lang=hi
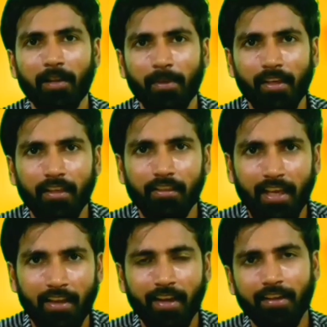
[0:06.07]
बारे में
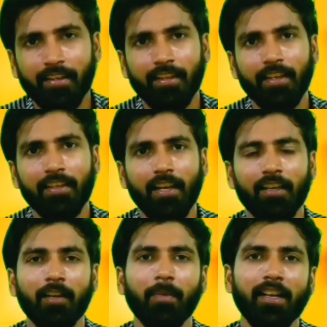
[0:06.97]
क्या राय रखते हैं या
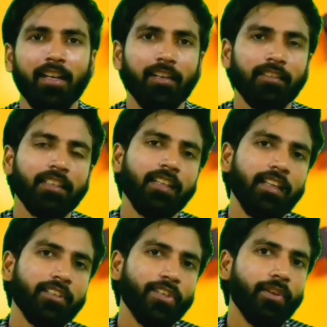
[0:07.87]
हमारे
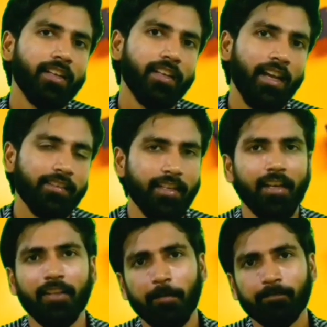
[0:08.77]
गांधी जी को लेकर क्या नजरिया
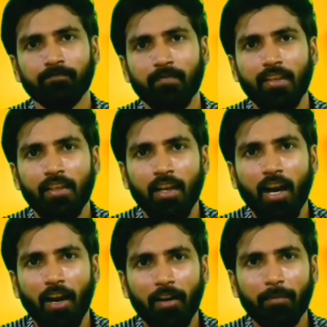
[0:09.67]
आते
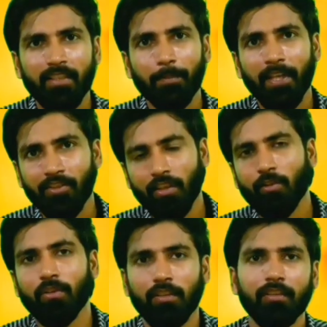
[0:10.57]
हैं हम में से बेशतर
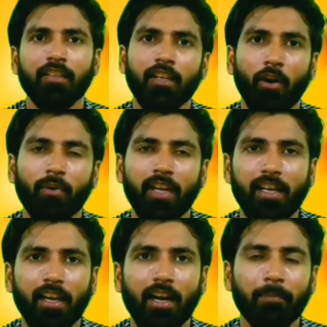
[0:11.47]
लोग
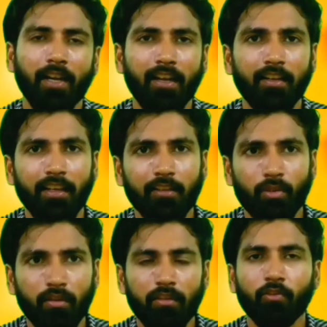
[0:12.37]
उन्हें अपना एक
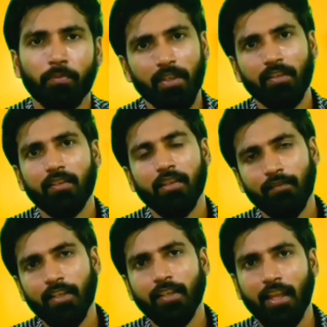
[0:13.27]
दुश्मन
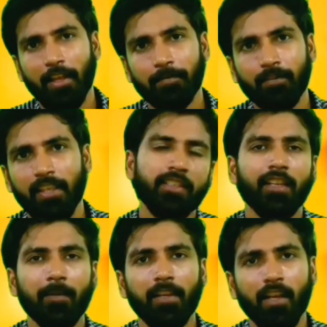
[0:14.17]
तस्वर करते हैं या
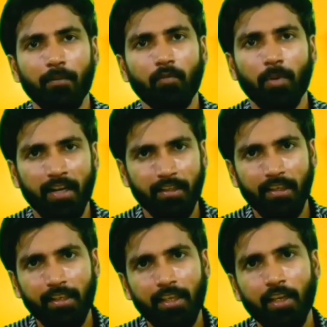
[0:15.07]
जितने अपने काम है वो भारत के
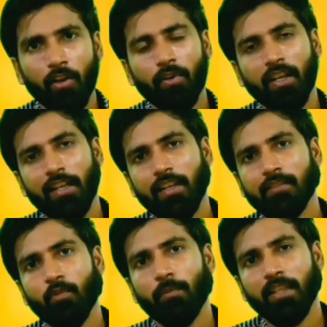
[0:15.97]
लिए किए और कायद
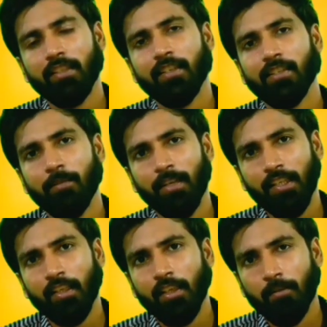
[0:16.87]
अजम मोहम्मद अली जिना साहब ने
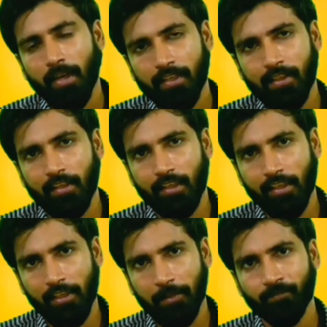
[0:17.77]
पाकिस्तान के
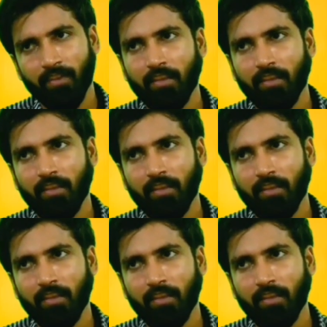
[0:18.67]
लिए किए